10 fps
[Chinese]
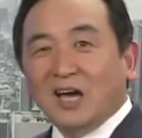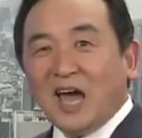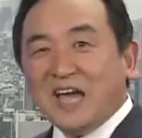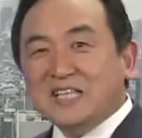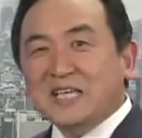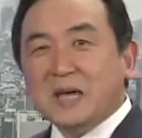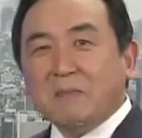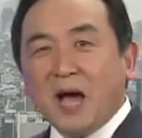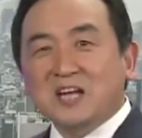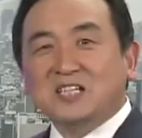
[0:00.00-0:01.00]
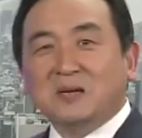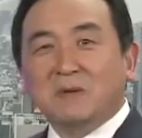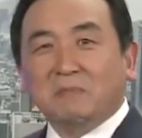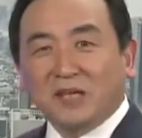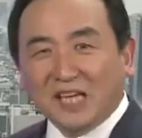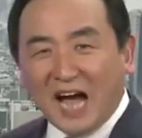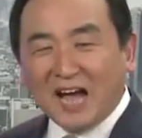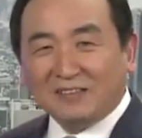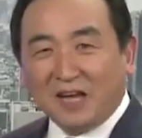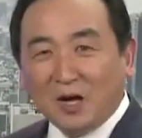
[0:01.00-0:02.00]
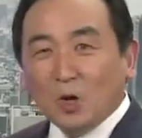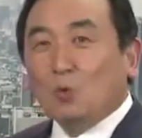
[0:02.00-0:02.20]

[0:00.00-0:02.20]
还涅盘什么彼岸呢？